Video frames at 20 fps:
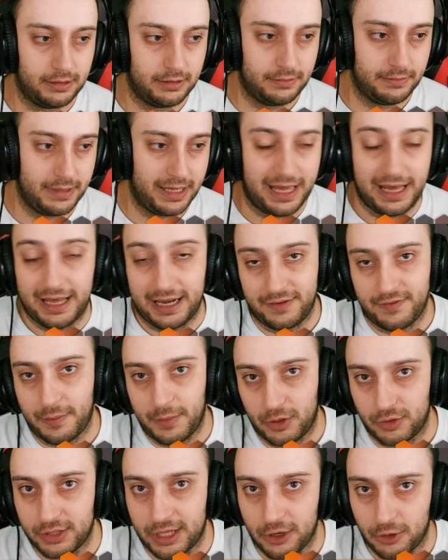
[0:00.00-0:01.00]
eh, arriva
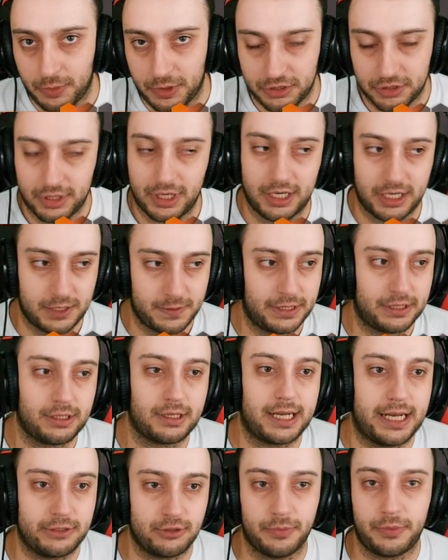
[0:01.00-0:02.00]
meno danno personale rispetto a
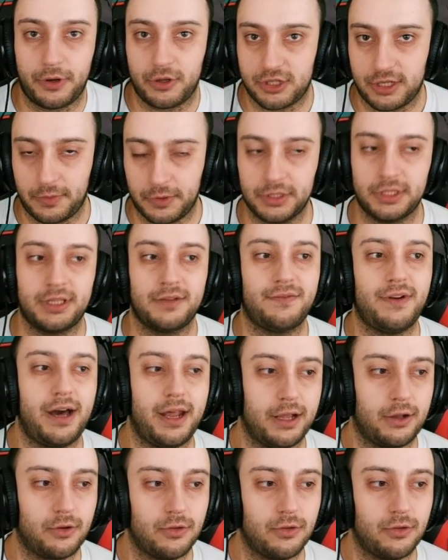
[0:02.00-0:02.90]
caso, però ce la potete fare.